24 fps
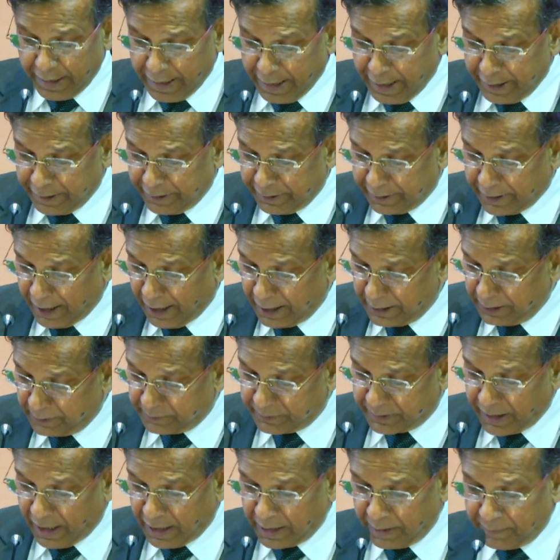এরই
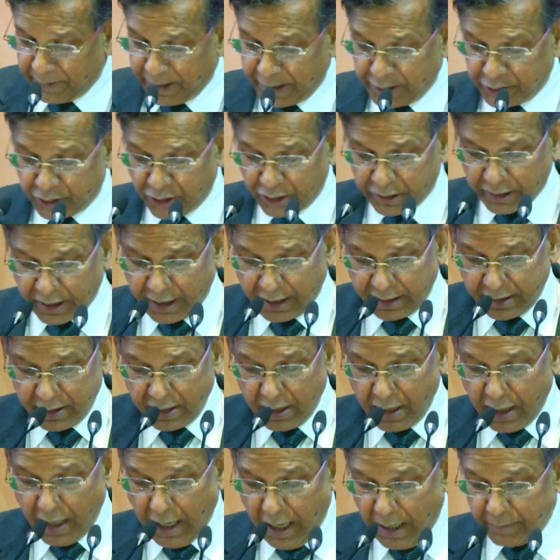ধারাবাহিকতায়
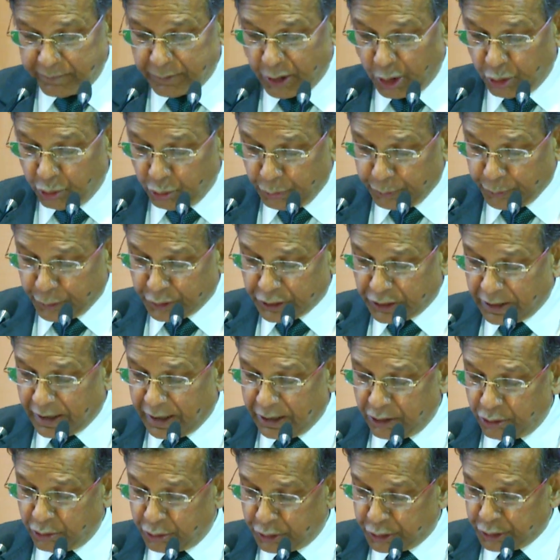আমরা উপজেলা
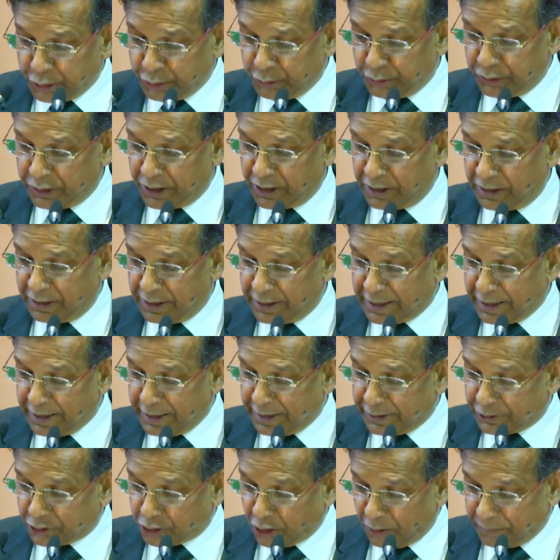ও ইউনিয়ন লিগাল
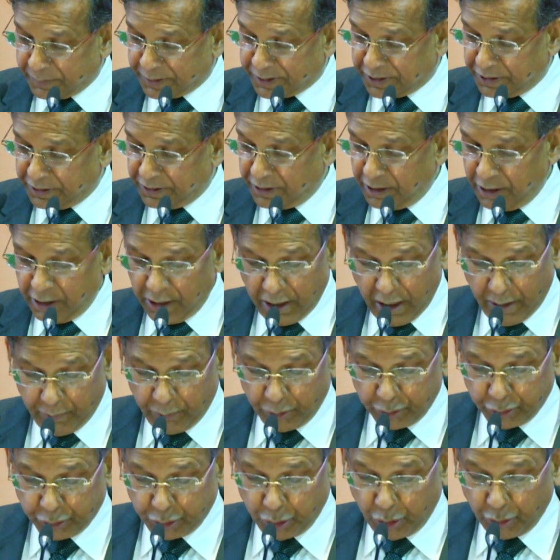এইড কমিটি
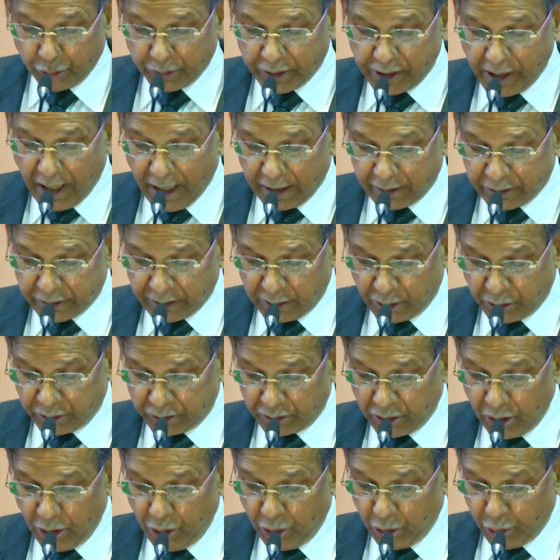এবং চৌকি আদালত
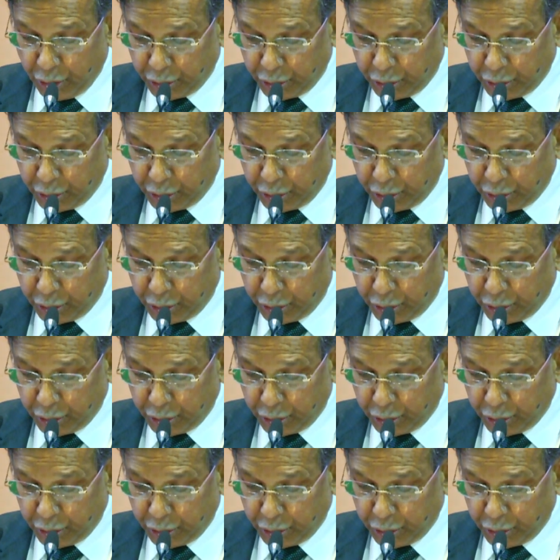ও